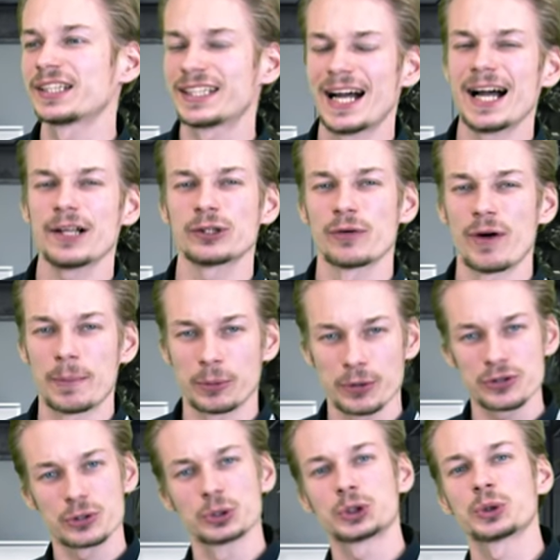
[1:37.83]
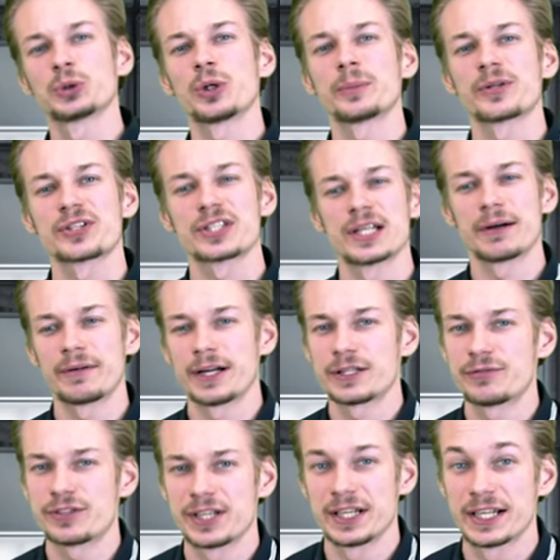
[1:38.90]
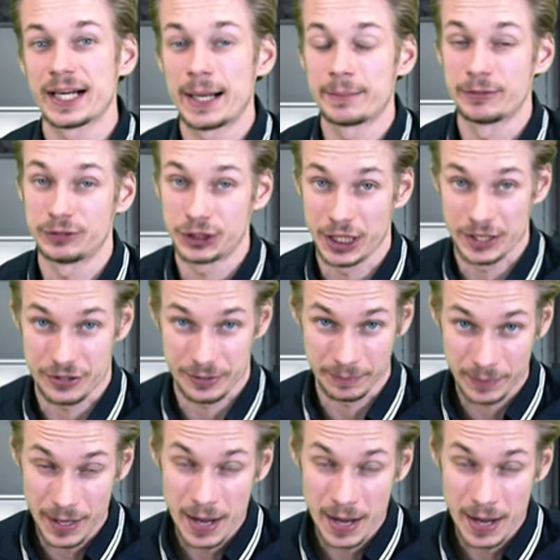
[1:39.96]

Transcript: да, но вопросы очень удобно задавать в Телеграме, в чате.